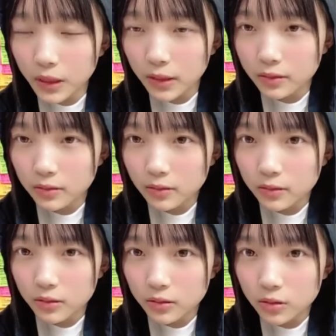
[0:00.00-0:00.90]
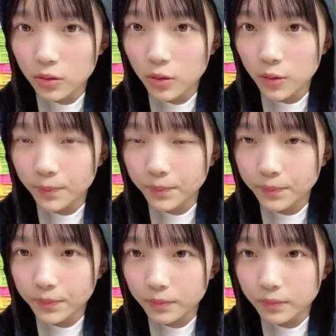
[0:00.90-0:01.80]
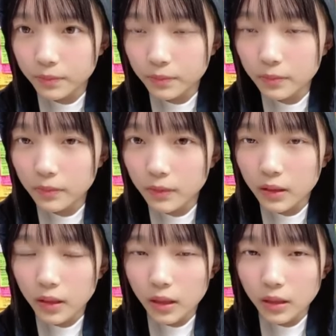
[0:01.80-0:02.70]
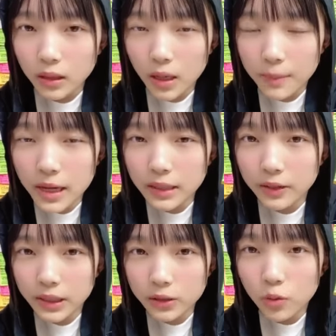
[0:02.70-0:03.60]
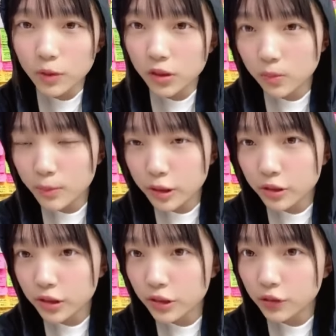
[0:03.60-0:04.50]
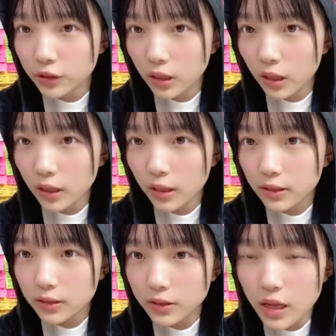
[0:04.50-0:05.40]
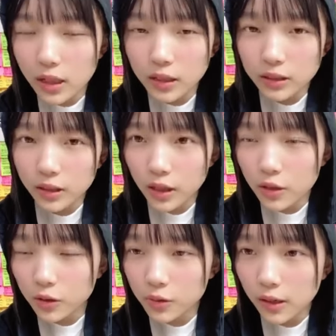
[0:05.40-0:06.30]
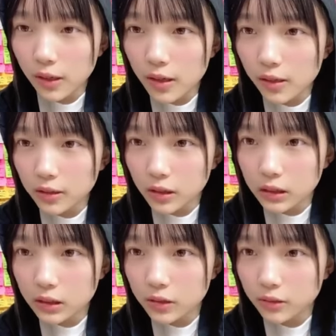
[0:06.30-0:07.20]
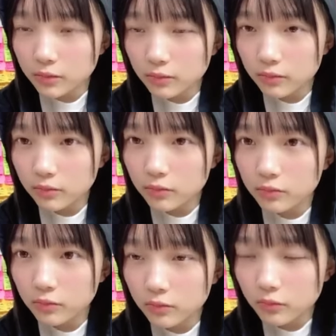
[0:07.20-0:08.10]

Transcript: ない。そう。なんかマーナはね、そもそも味噌汁はね、作らんかったけよくわからんかったらしい。うん。